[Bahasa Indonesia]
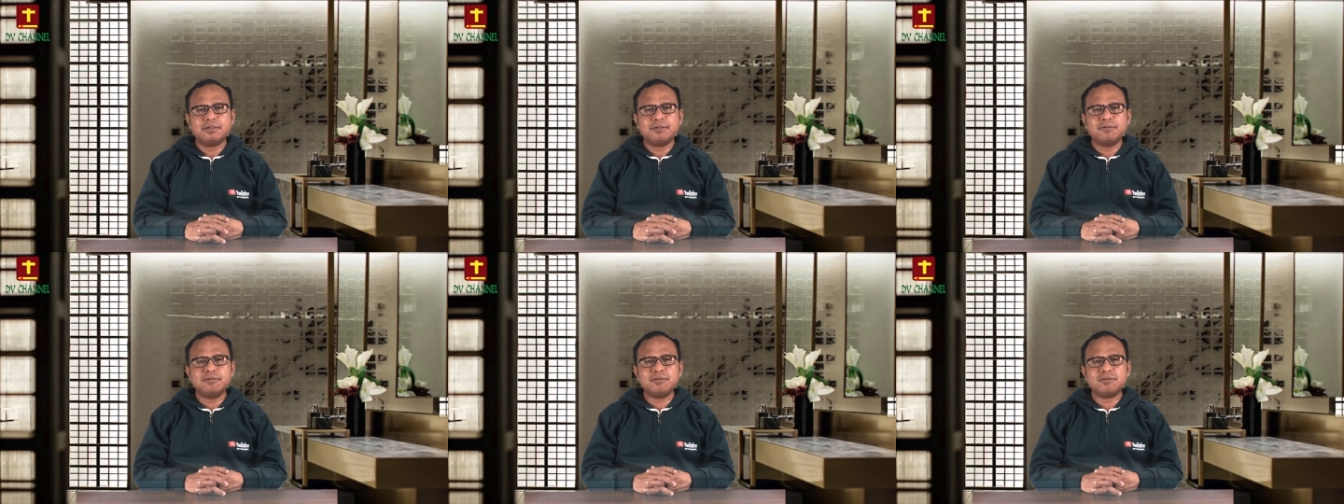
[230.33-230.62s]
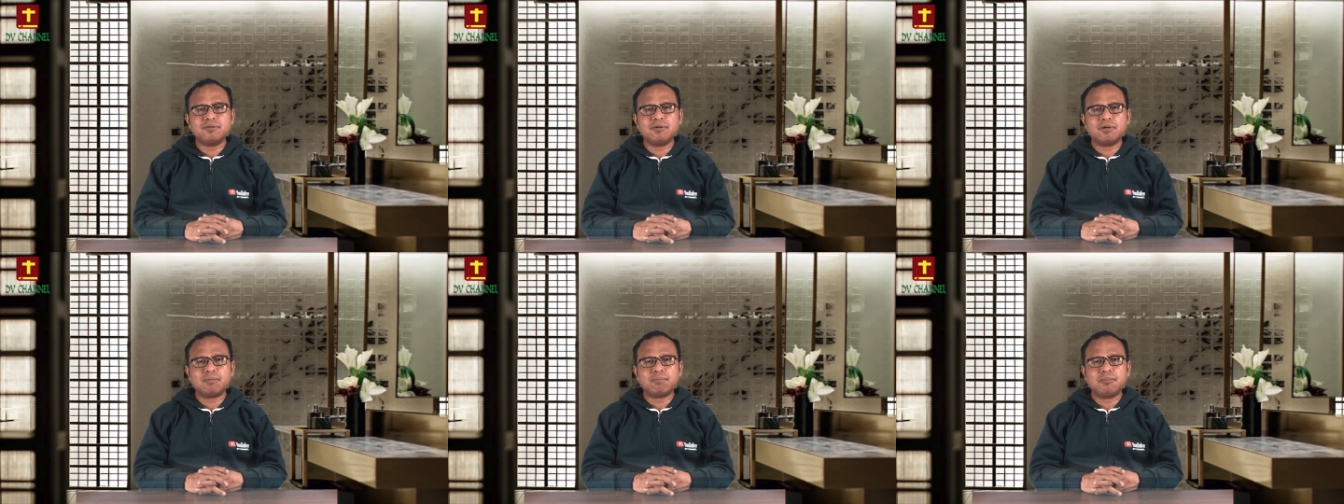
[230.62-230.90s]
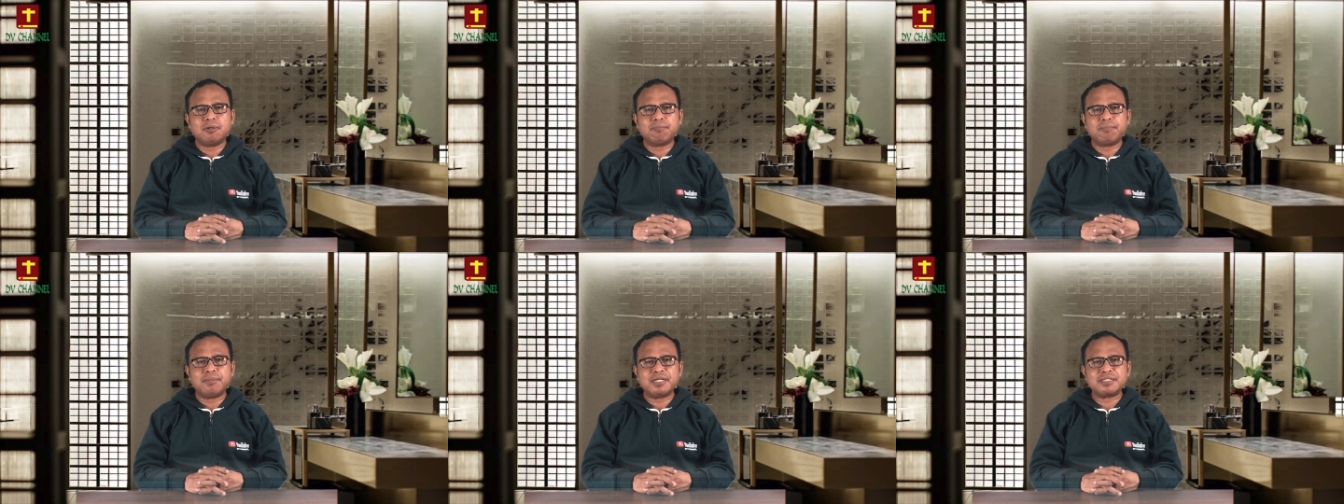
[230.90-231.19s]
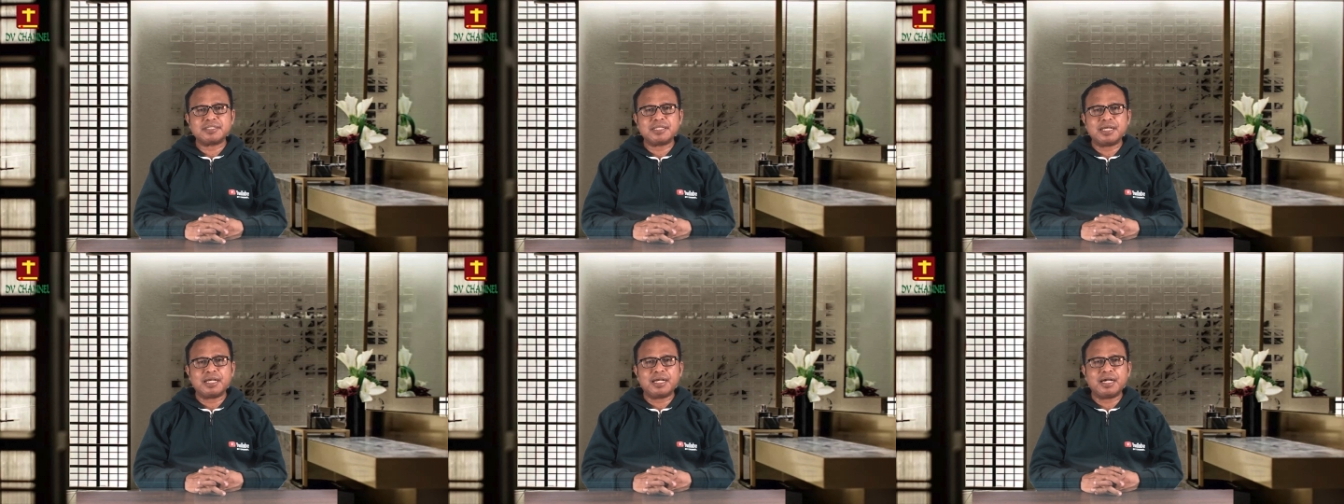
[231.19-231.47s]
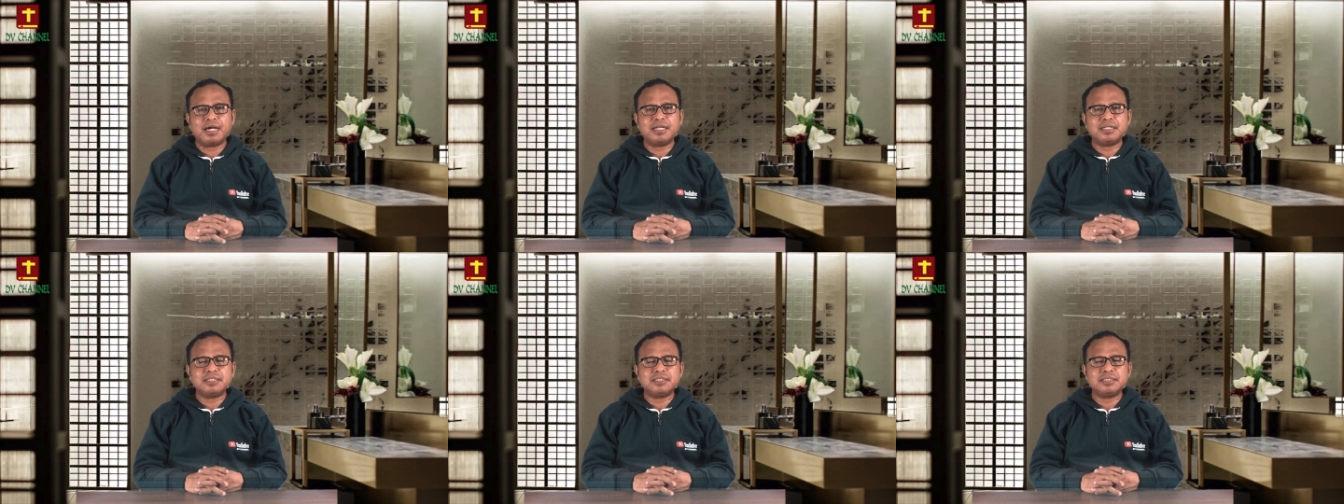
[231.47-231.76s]
untuk
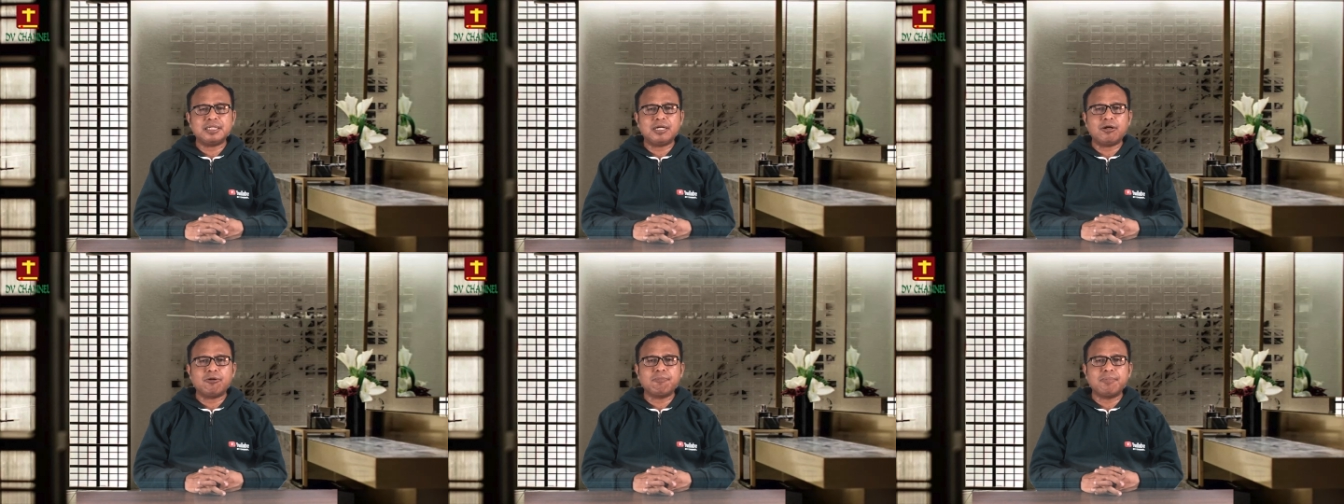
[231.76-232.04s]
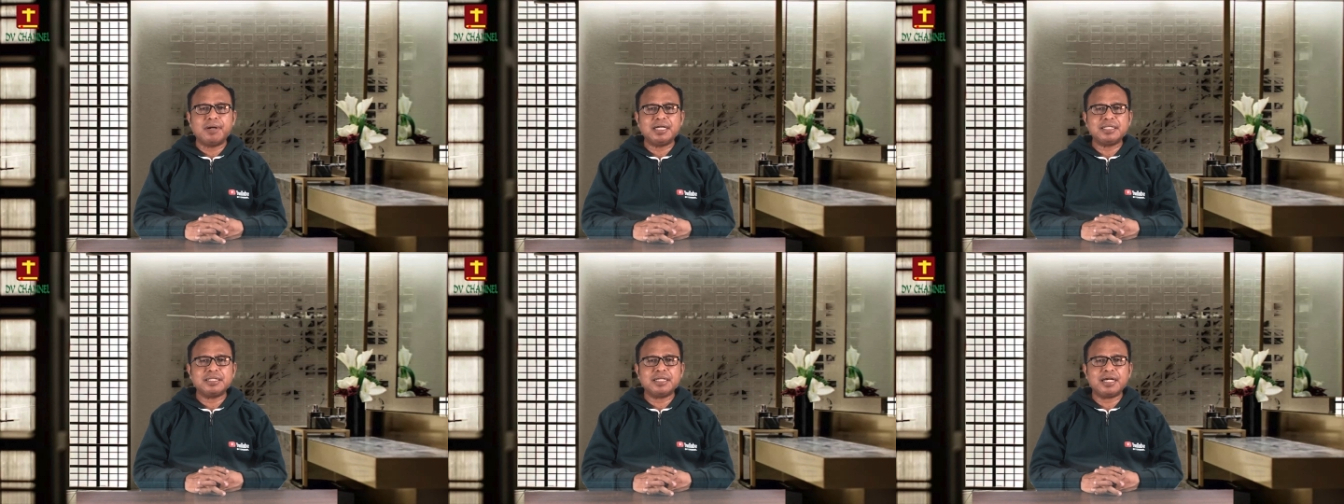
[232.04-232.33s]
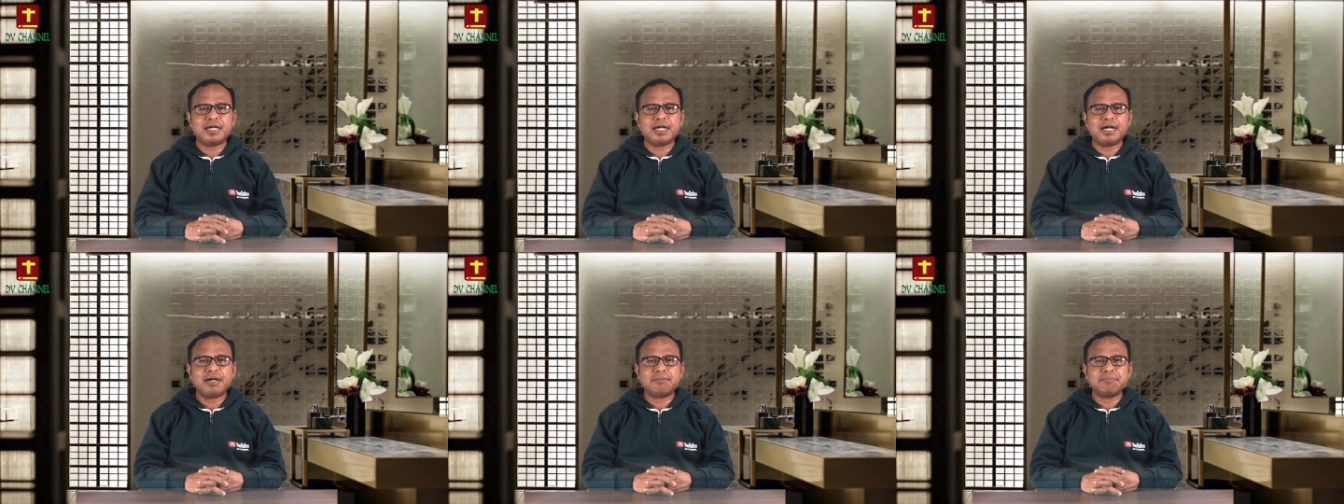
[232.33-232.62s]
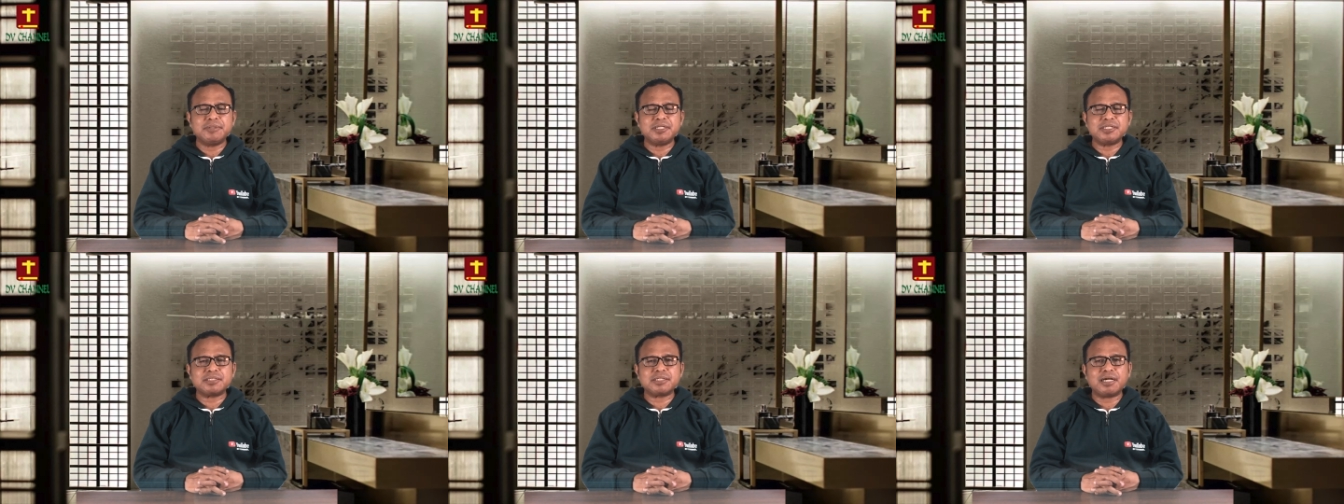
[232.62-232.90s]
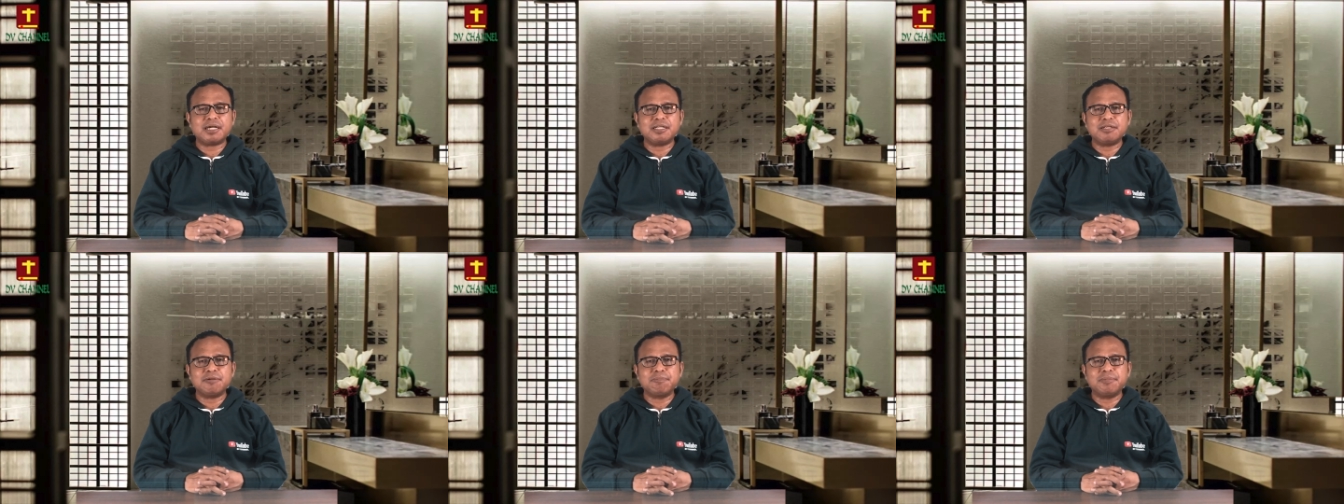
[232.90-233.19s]
memastikan jawabannya
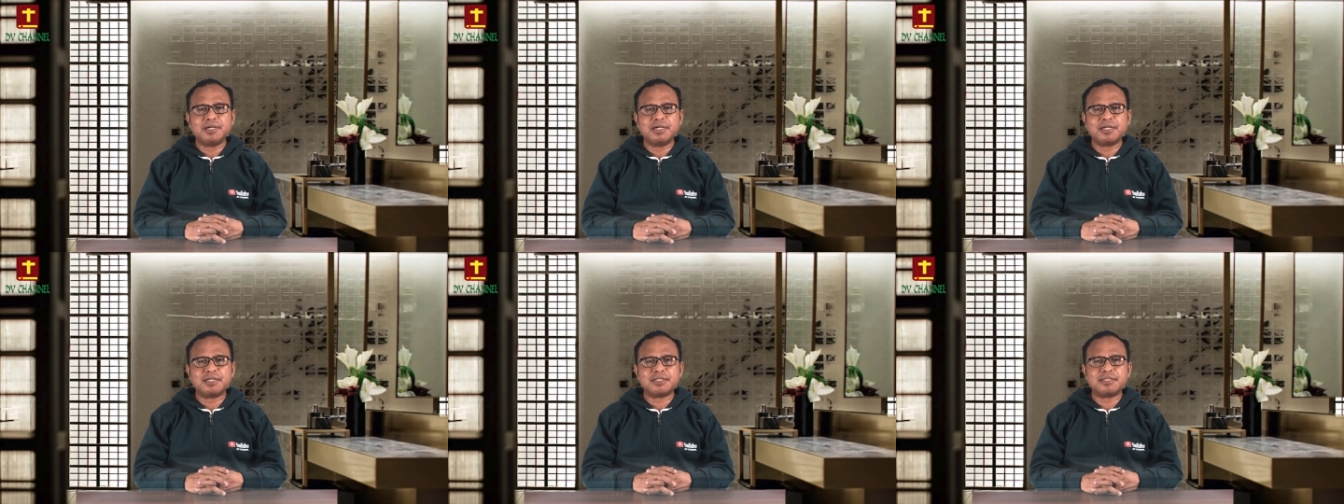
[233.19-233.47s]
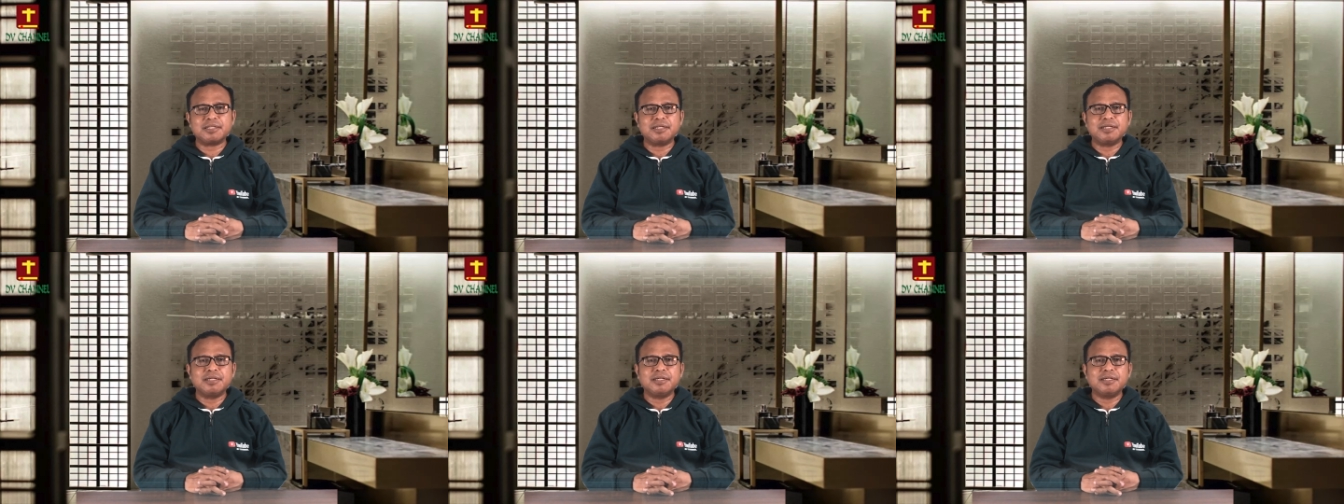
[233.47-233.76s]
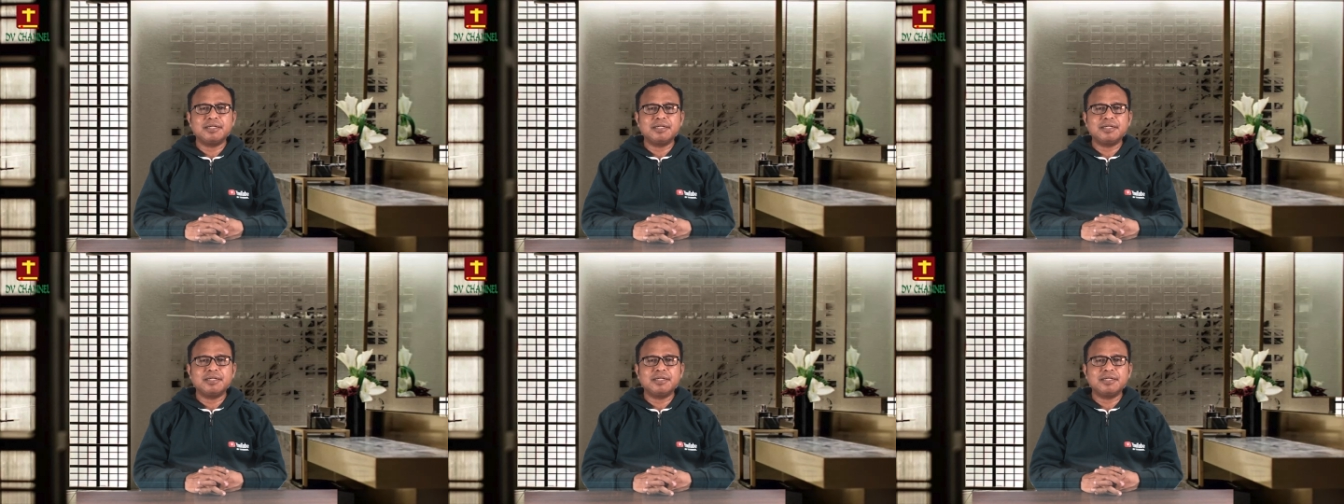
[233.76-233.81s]
bisa dimengerti.